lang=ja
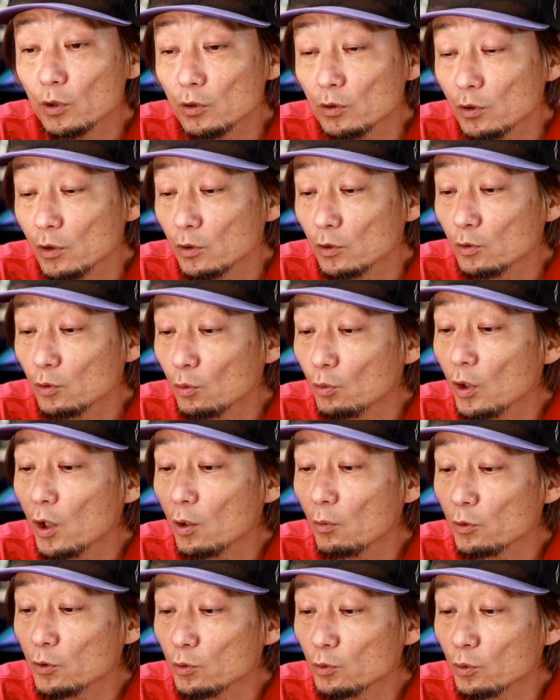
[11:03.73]
ですねそこら
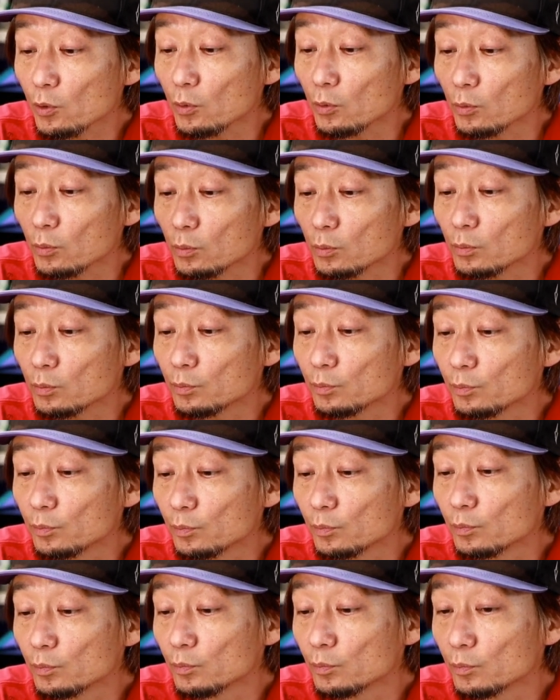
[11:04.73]
辺はちょっと
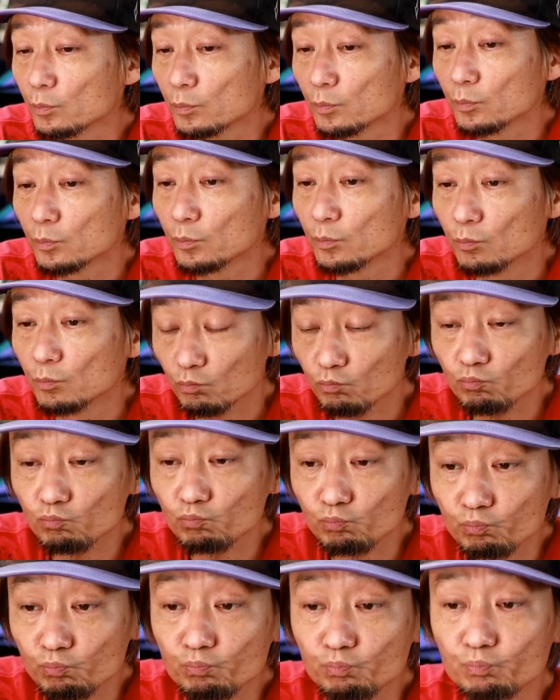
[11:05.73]
う
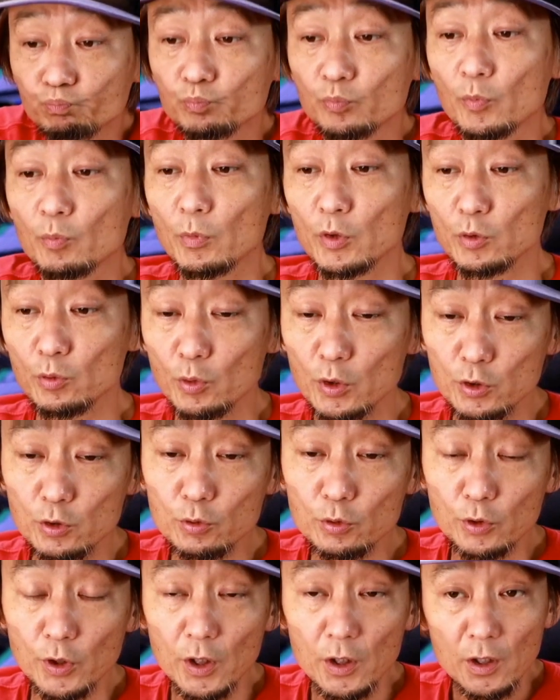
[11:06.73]
ん、まあ、そこは
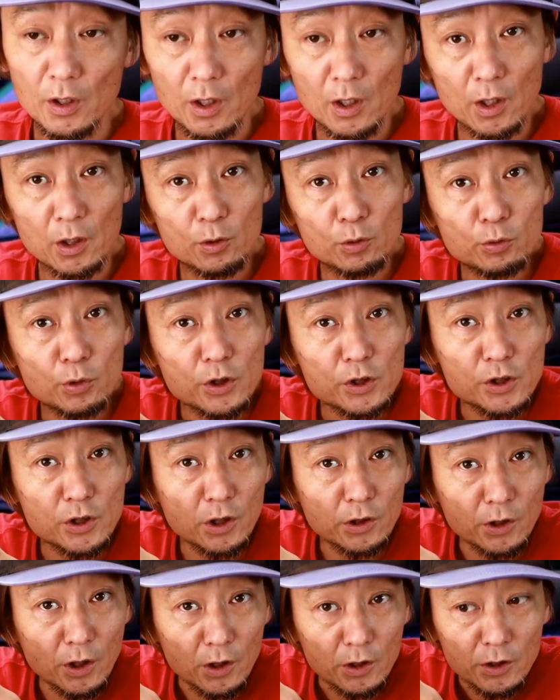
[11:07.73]
ちょっとね、えー、と詳しい
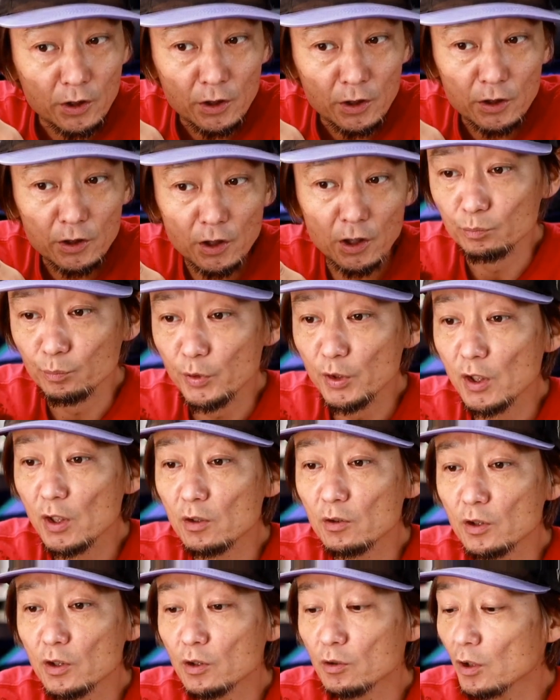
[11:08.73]
方いた
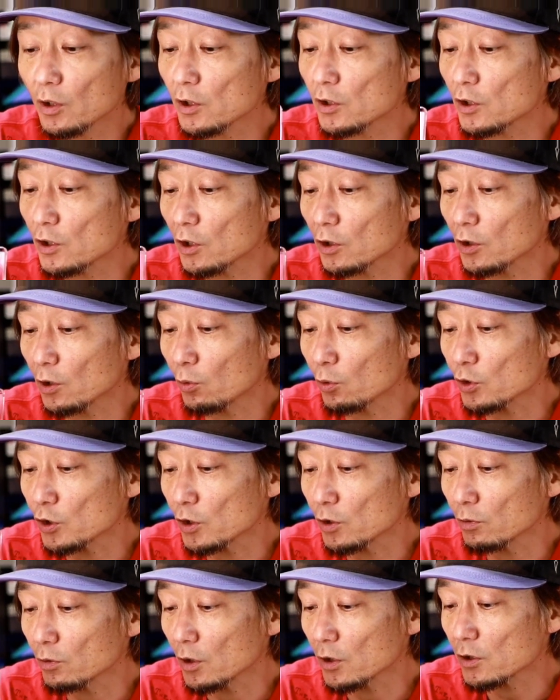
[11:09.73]
PL に詳しい方教
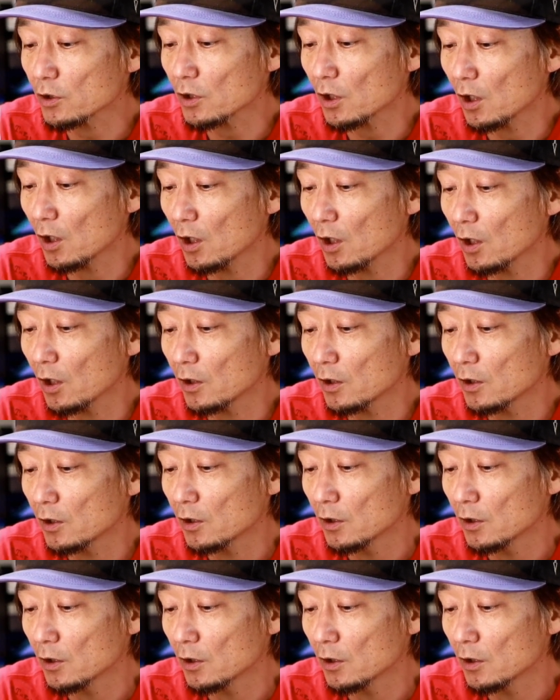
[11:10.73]
えてください